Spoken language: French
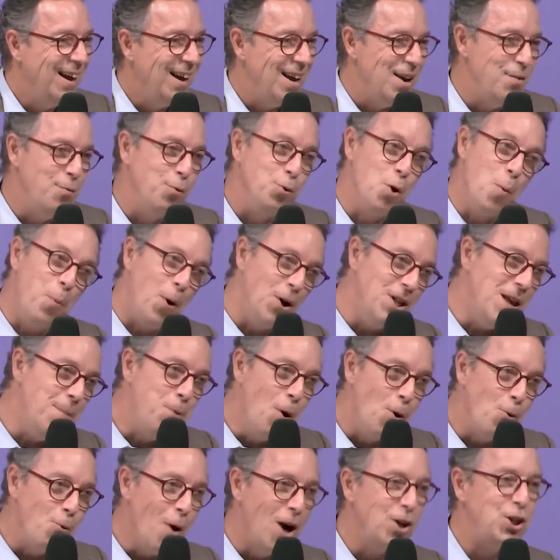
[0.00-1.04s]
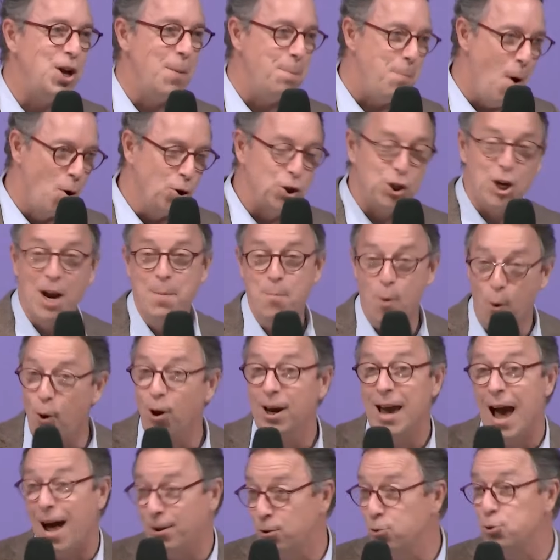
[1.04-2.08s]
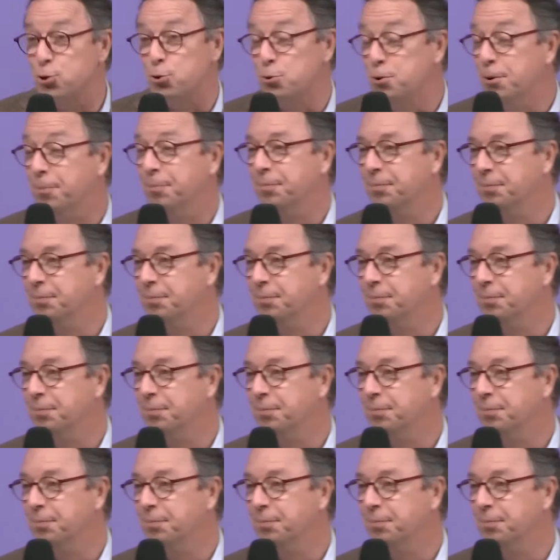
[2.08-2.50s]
Et vous comprenez pourquoi j'ai penché mon regard dessus.